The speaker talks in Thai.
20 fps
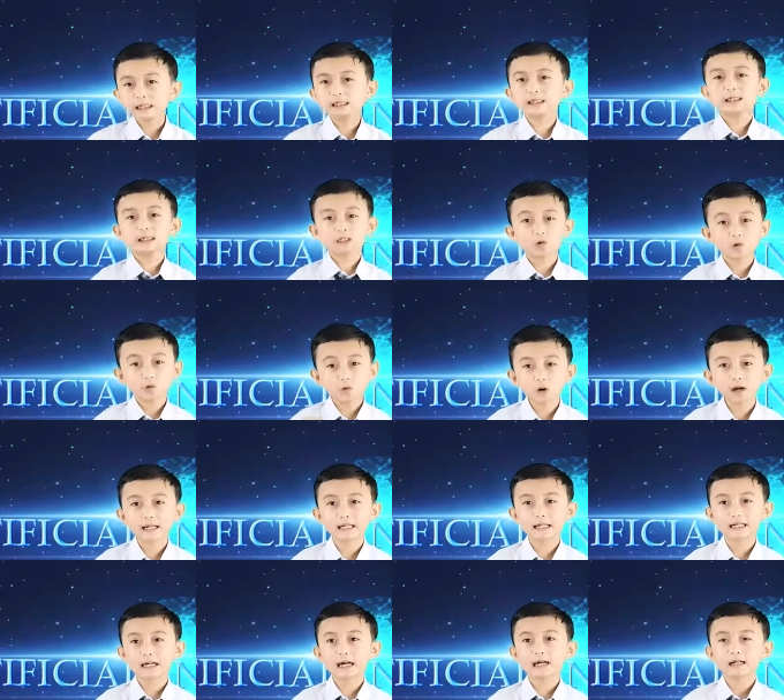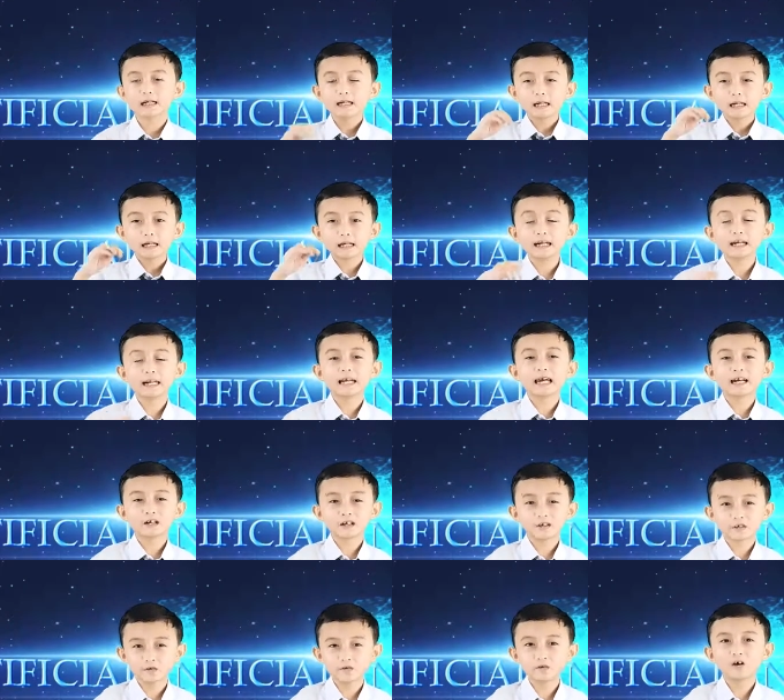ที่จะช่วยในการเรียน
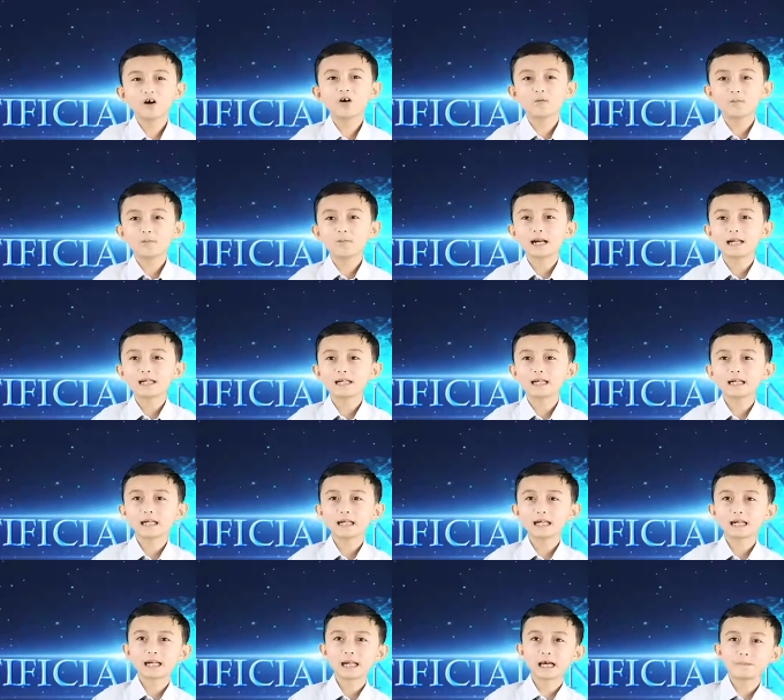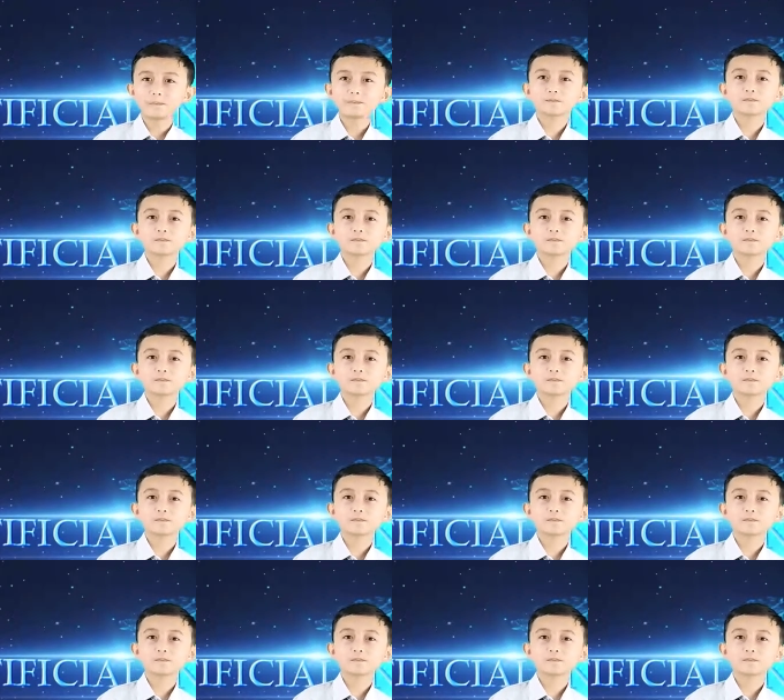รู้ของมันนั่นเองครับ